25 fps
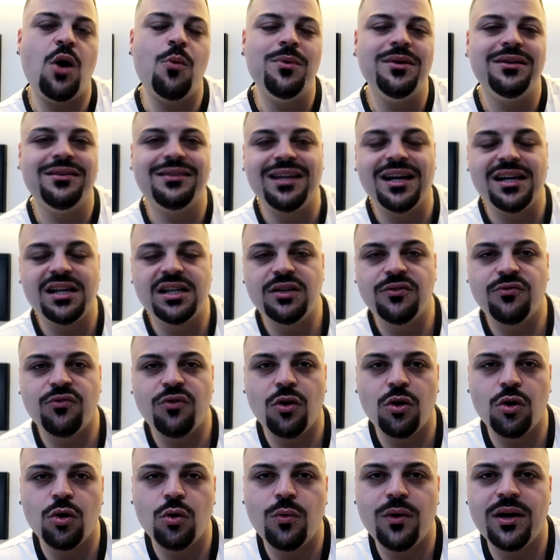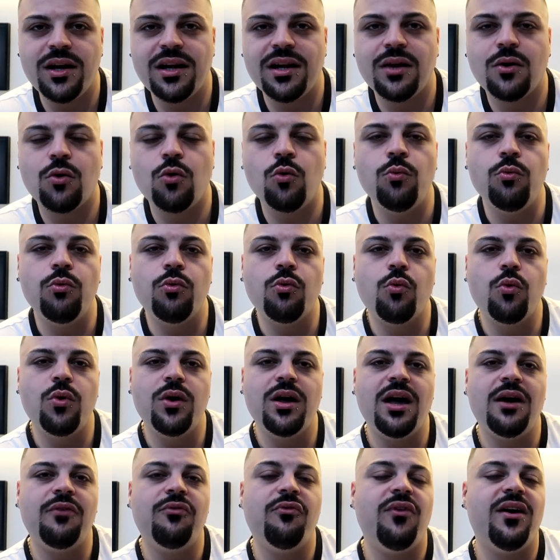aumentare di follower e comunque
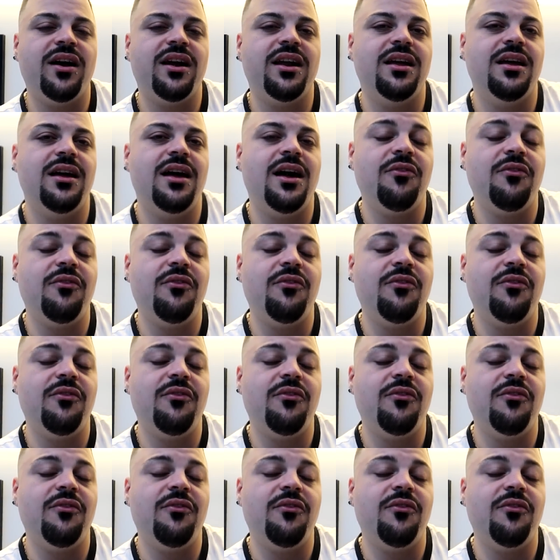a, fare,